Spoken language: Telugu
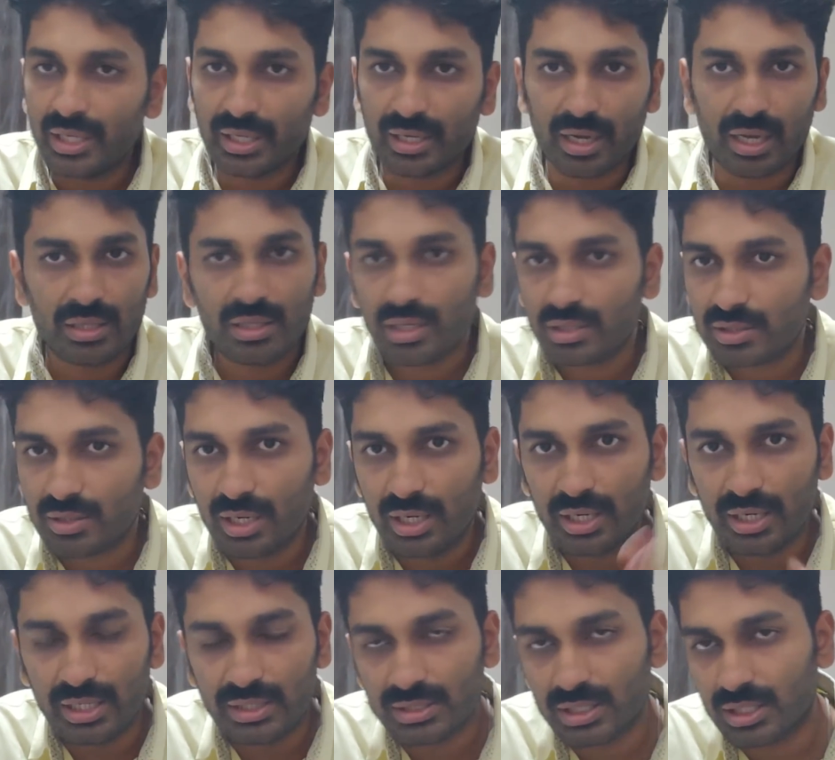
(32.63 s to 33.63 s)
ఇంకా ఆ తర్వాత వాళ్ళ
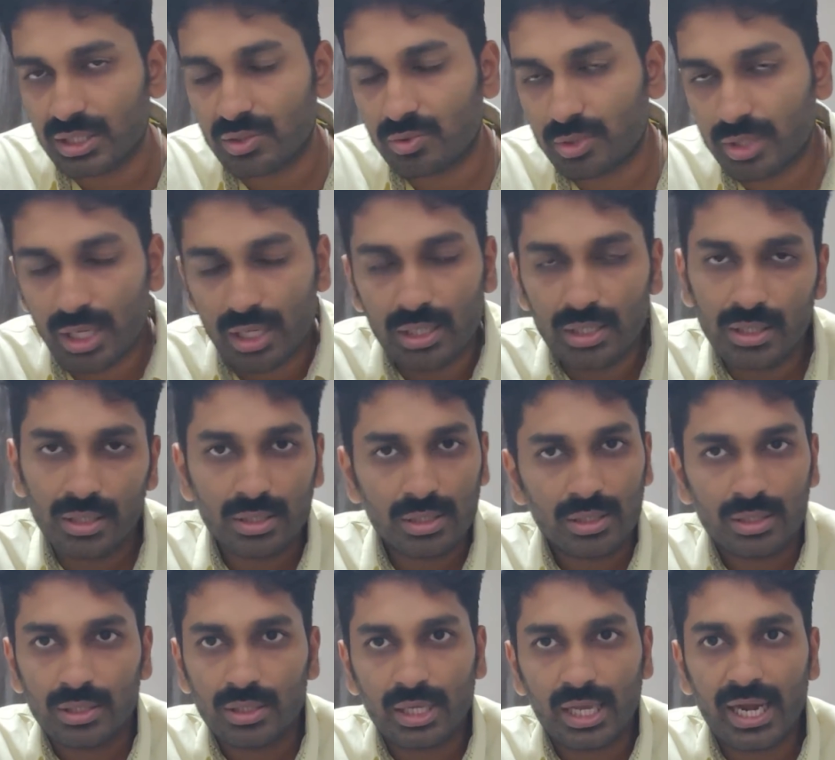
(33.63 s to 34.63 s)
ఇన్నింగ్స్ అంతా కూడా
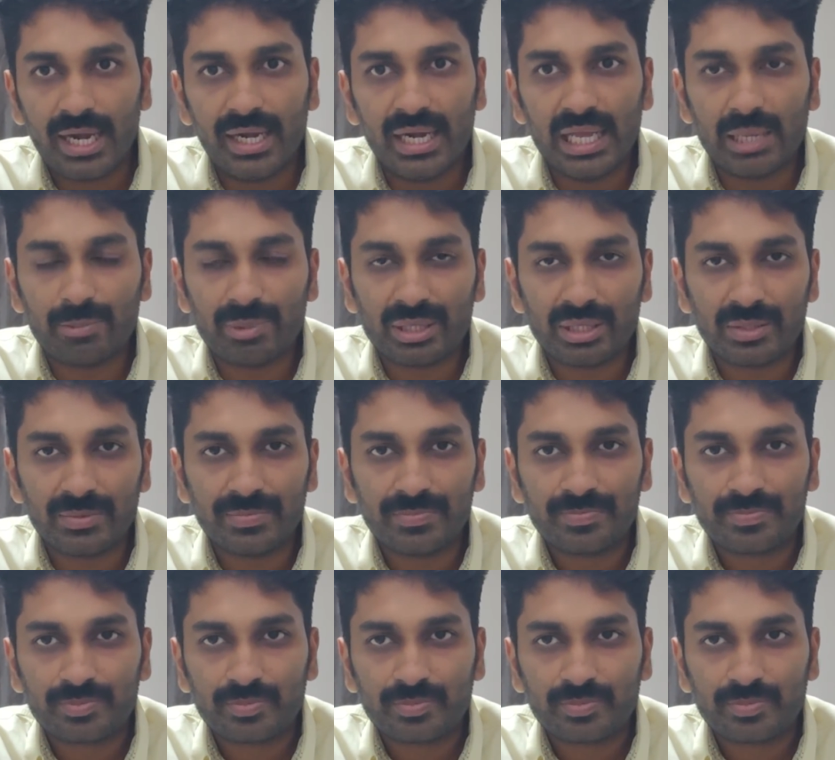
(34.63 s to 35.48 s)
ఎండ్ అయిపోయింది